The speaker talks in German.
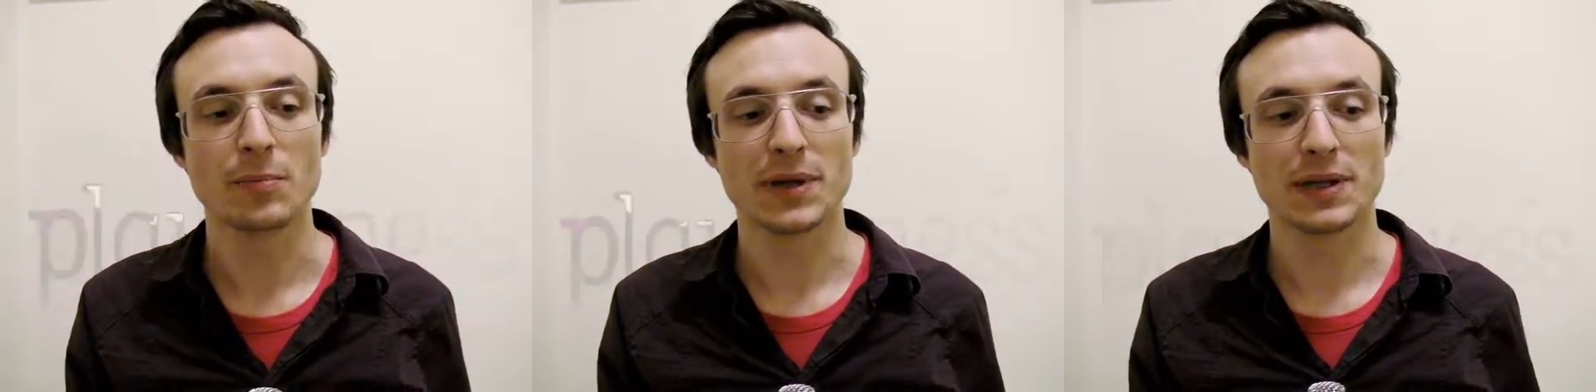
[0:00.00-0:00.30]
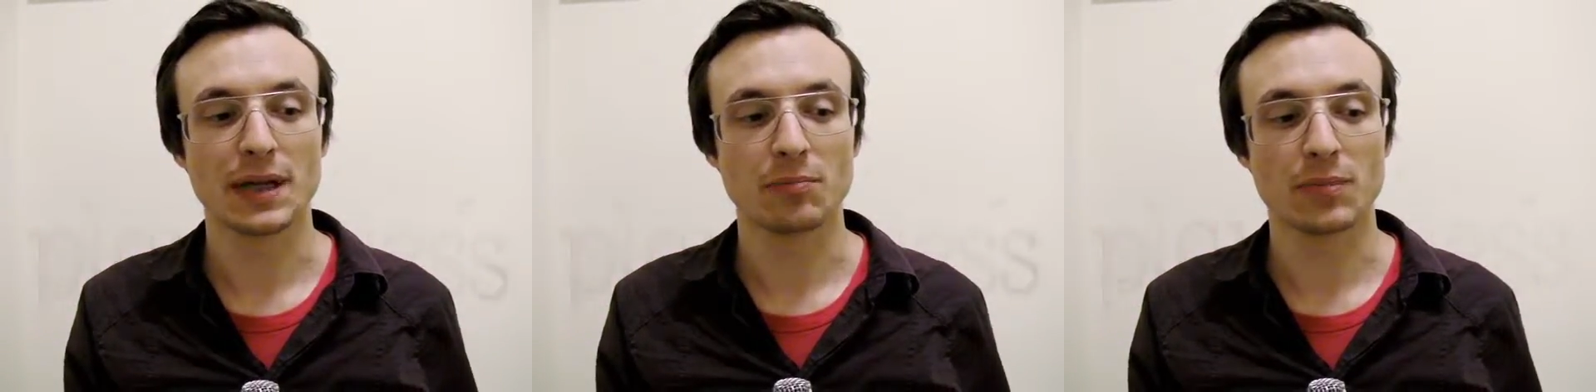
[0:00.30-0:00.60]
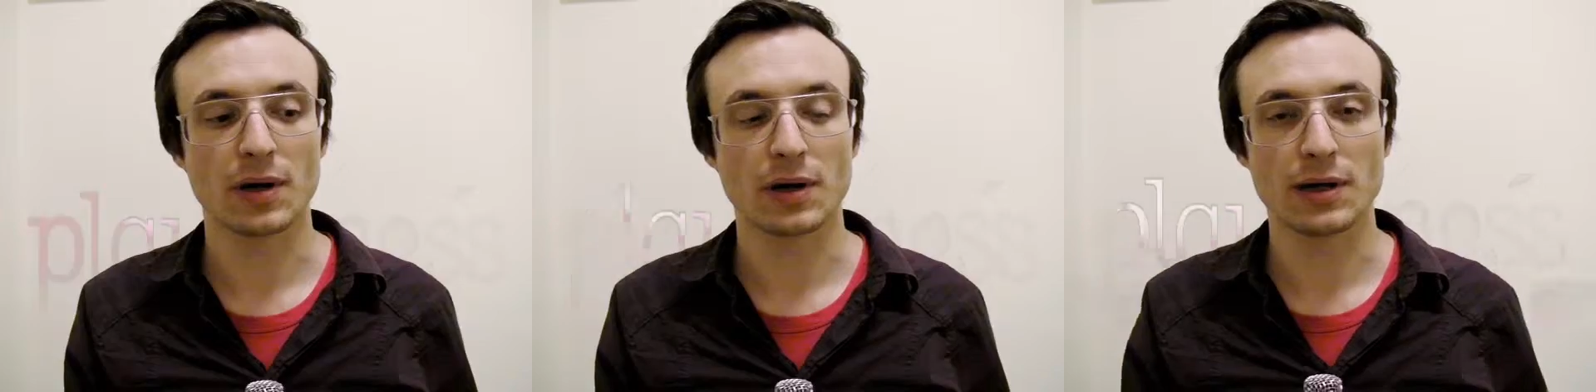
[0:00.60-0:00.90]
bei
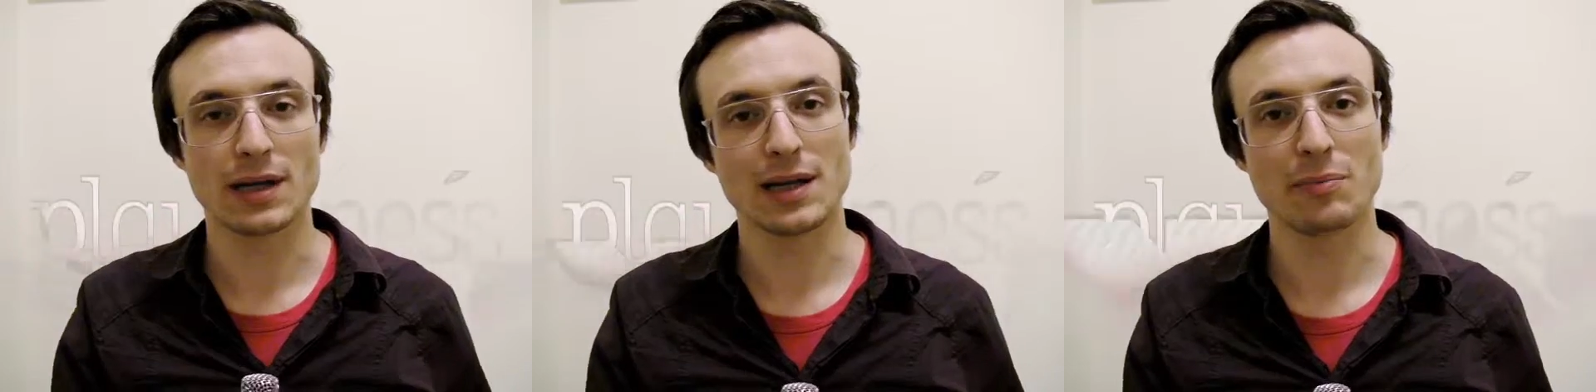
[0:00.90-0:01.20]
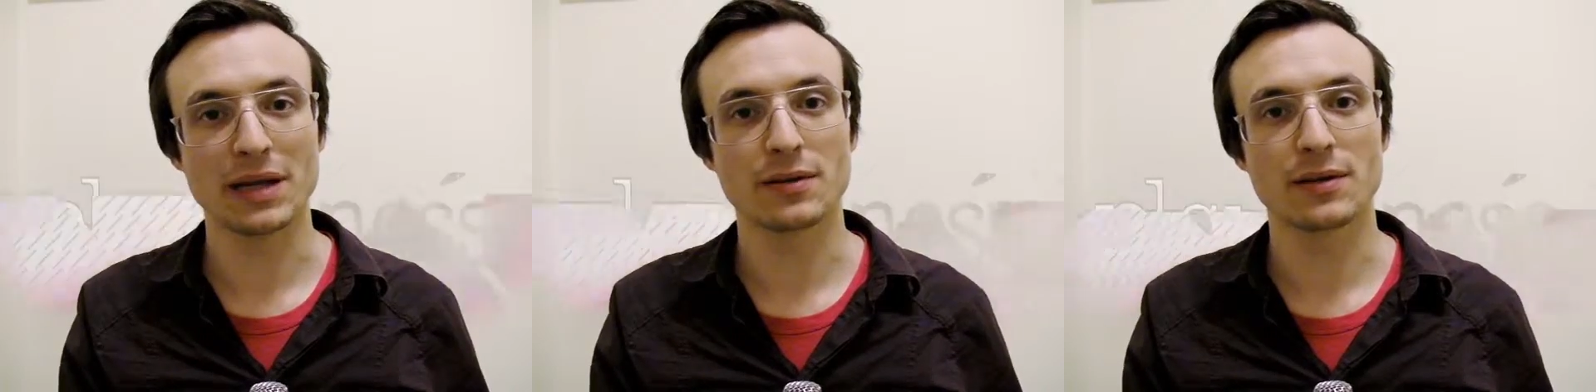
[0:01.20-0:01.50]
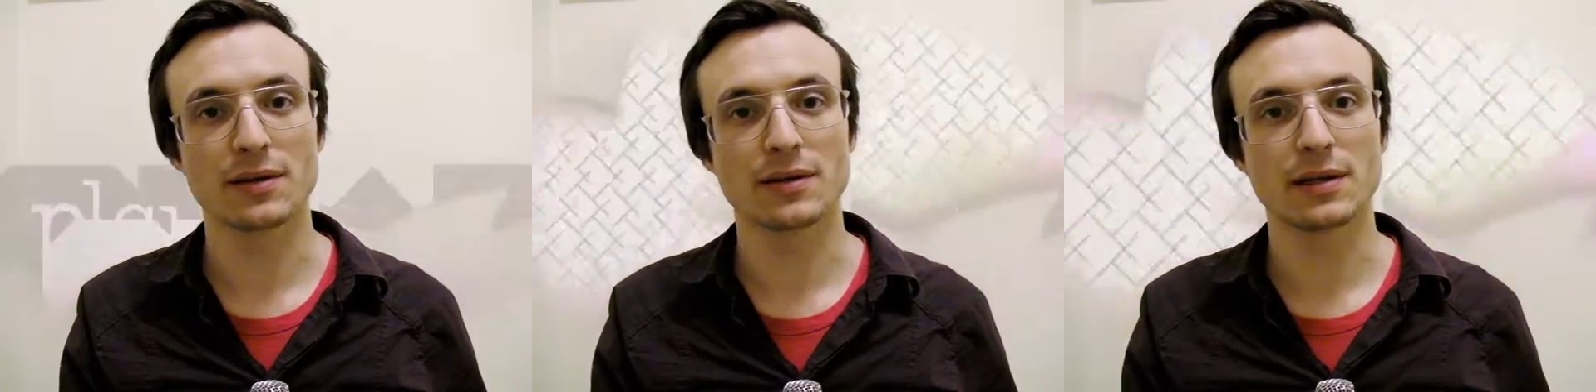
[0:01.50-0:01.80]
dem alle
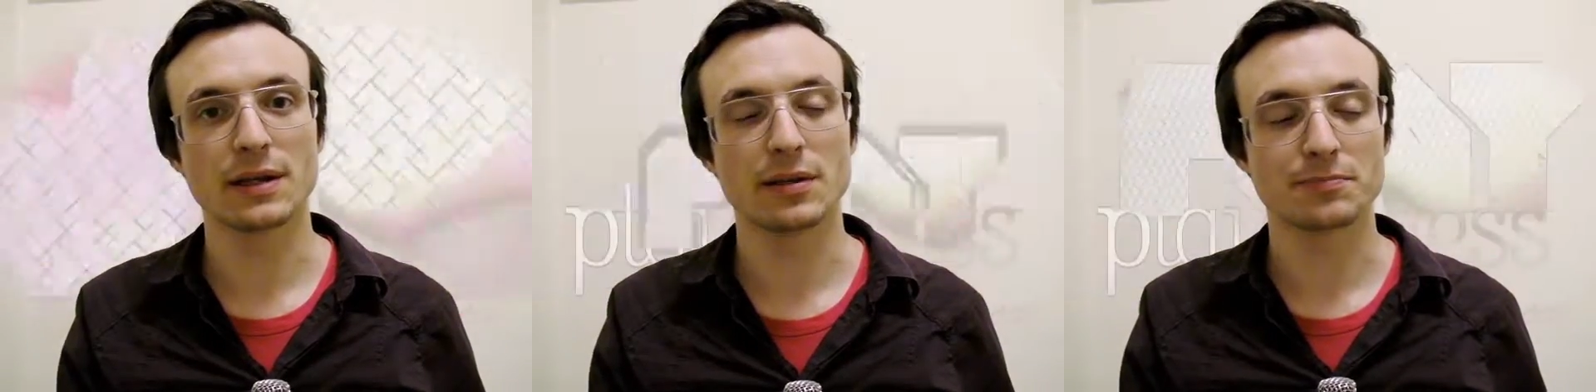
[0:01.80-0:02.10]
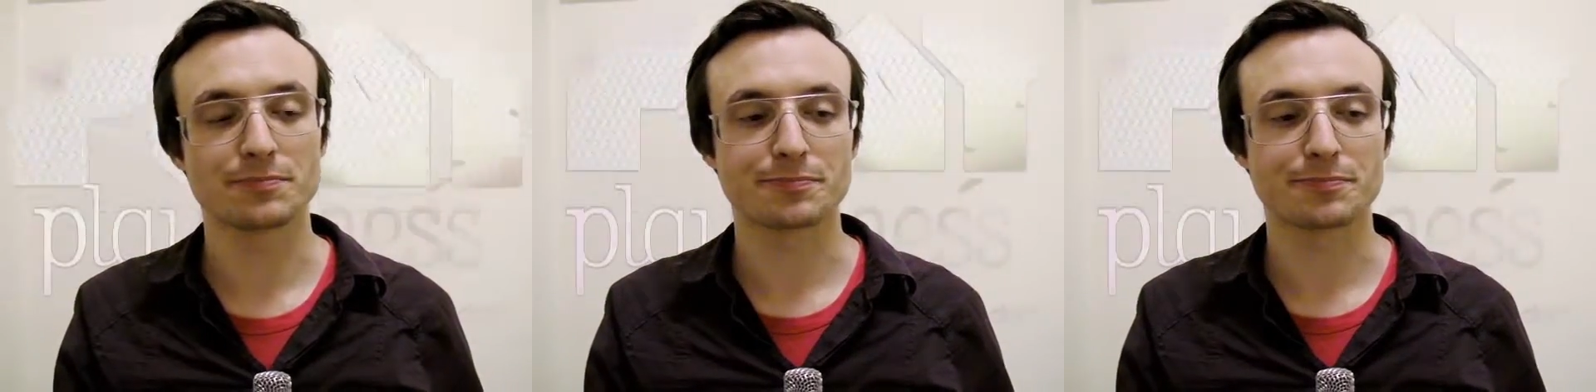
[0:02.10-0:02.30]
Elemente, die